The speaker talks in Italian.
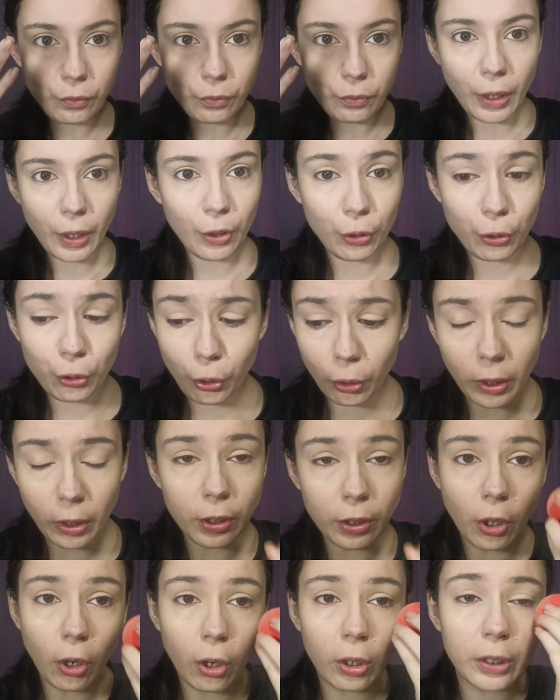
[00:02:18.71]
intorno
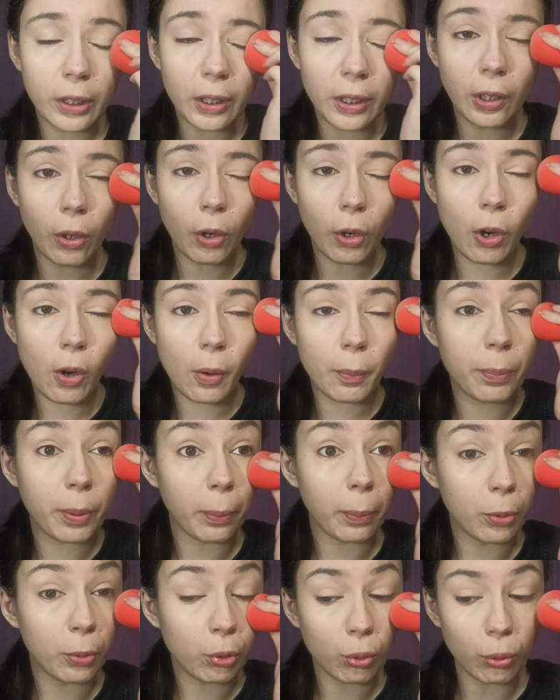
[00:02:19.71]
agli occhi, ho
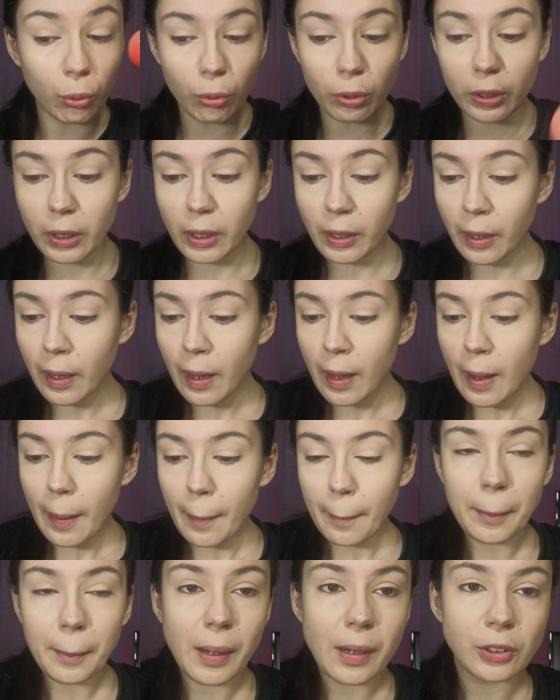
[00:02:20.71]
proprio i solchi,
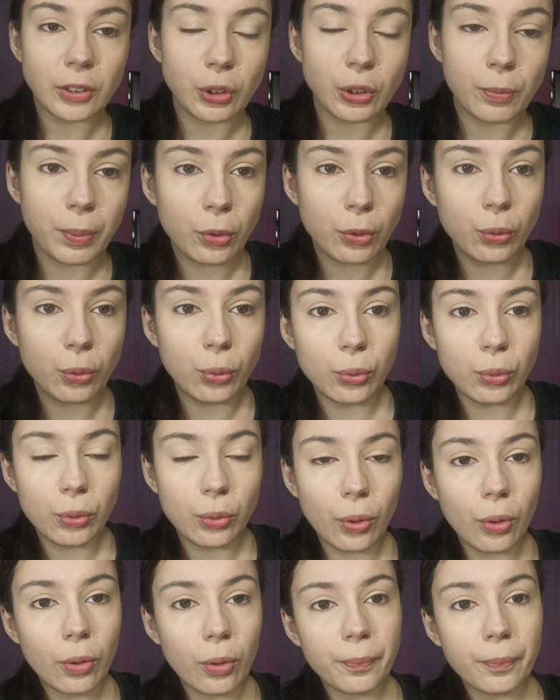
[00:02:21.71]
ma
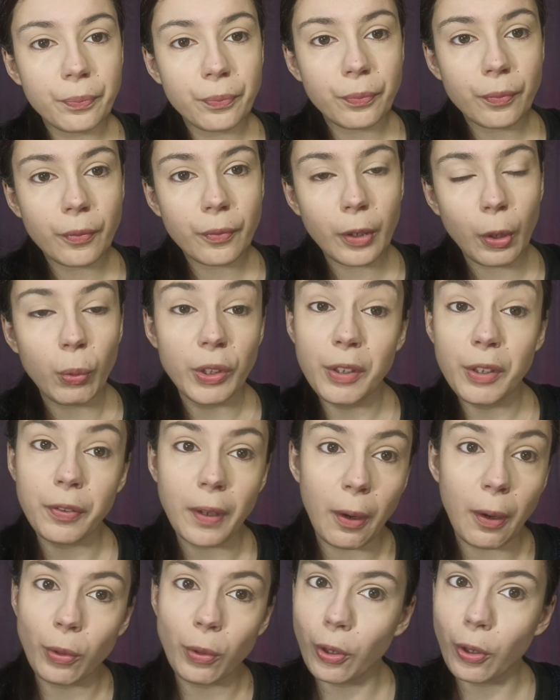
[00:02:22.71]
soprattutto quindi fa
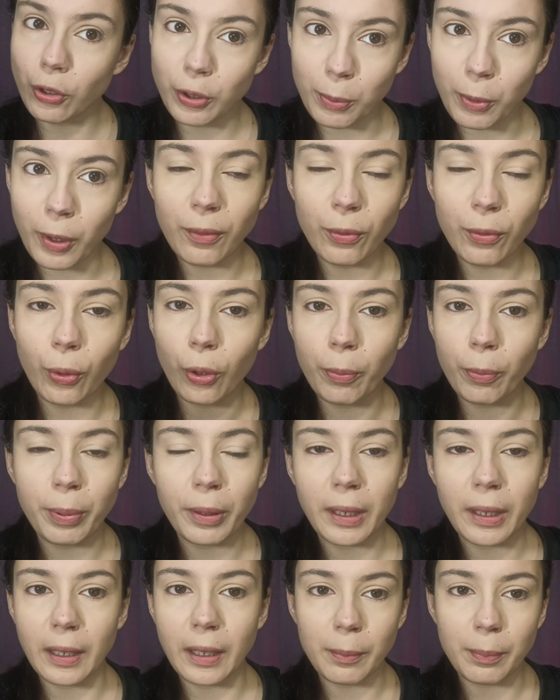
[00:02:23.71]
un ottimo lavoro
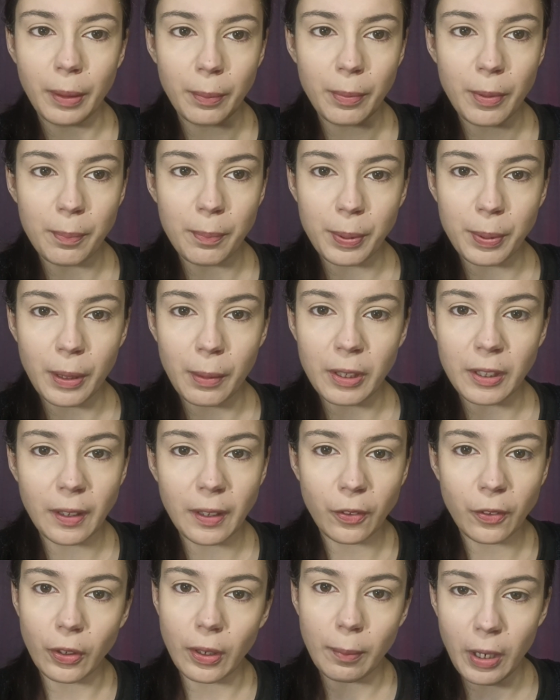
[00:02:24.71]
perché
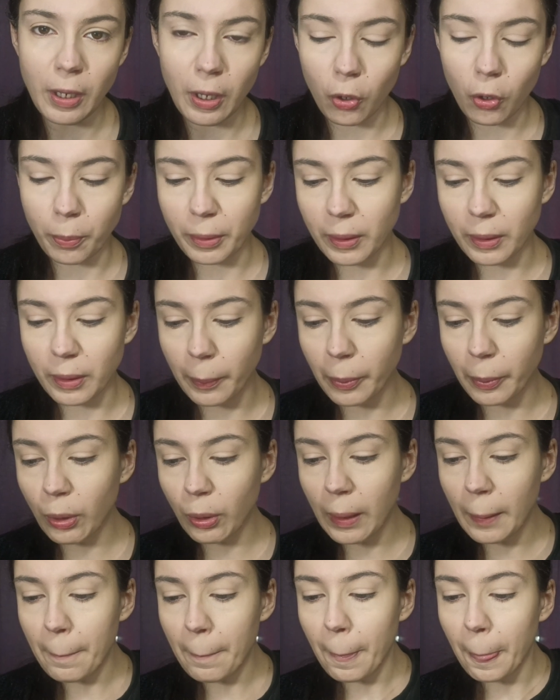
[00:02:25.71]
l'iperpigmentazione me la copre da
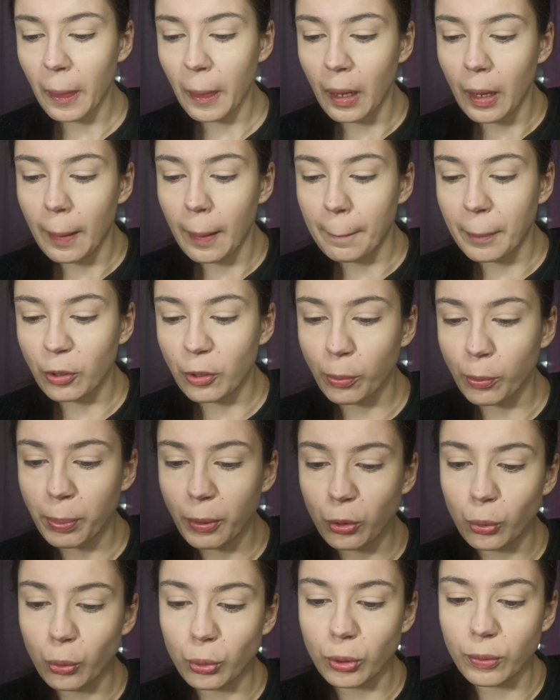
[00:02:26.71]
paura ma
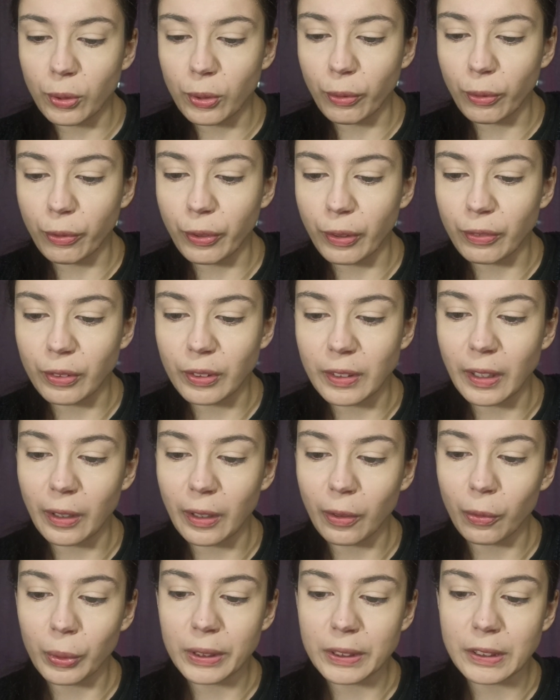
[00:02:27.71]
soprattutto volevo farvi vedere
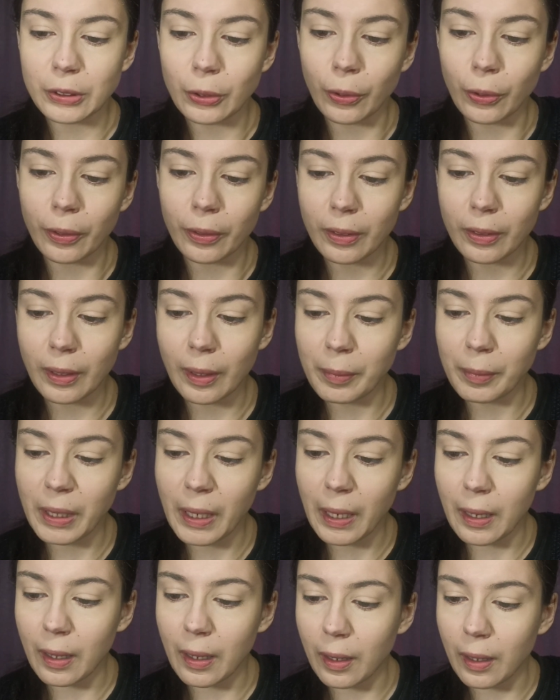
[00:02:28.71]
questo, che è la
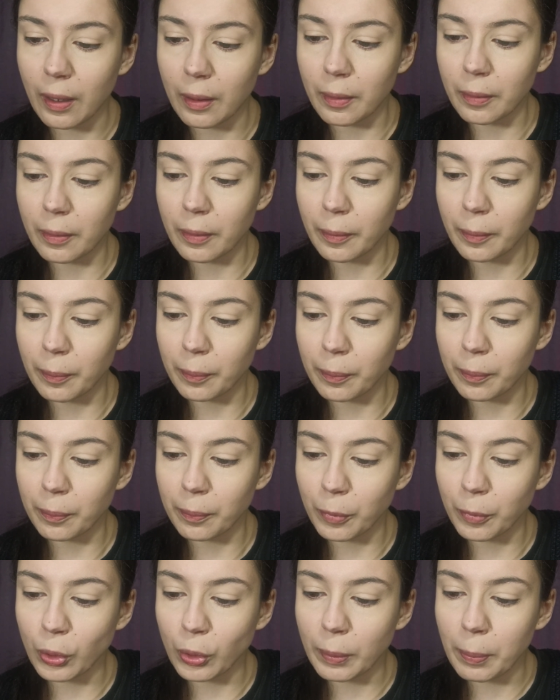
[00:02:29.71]
mia
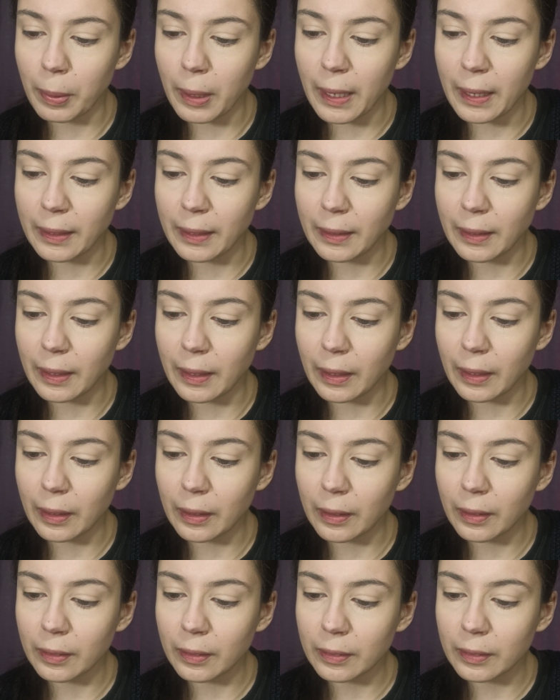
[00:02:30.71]
Beauty
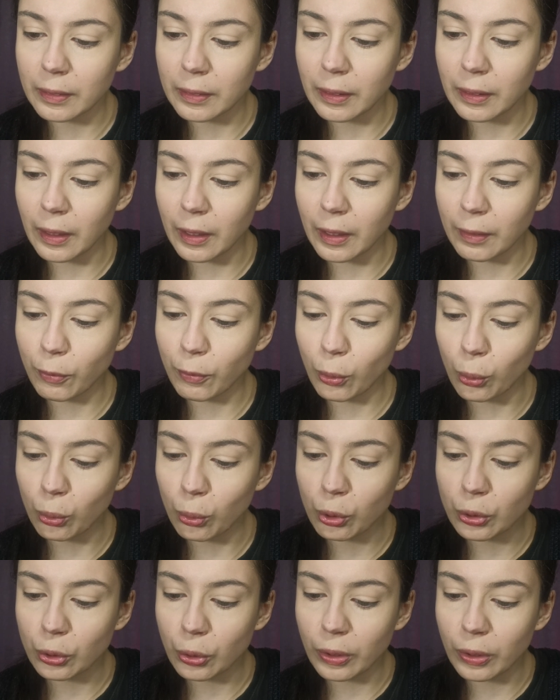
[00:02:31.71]
Blender della
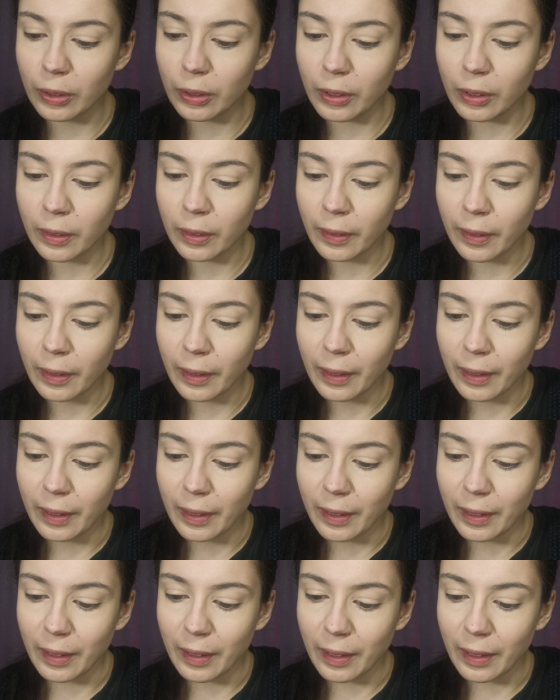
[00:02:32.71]
Revolution
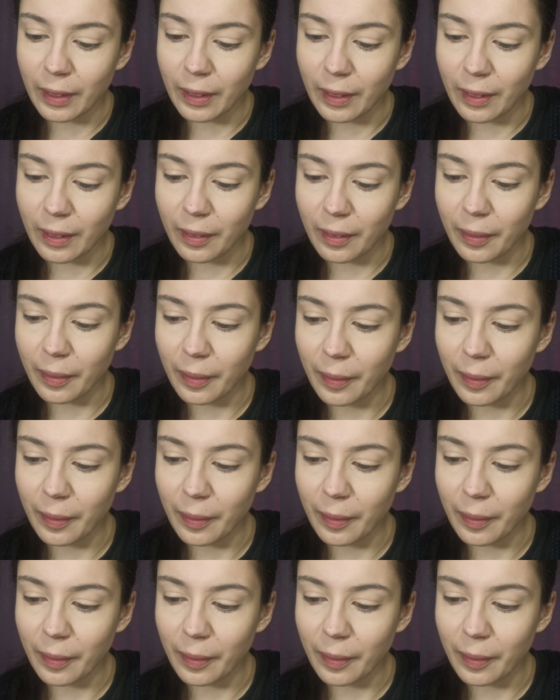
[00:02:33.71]
e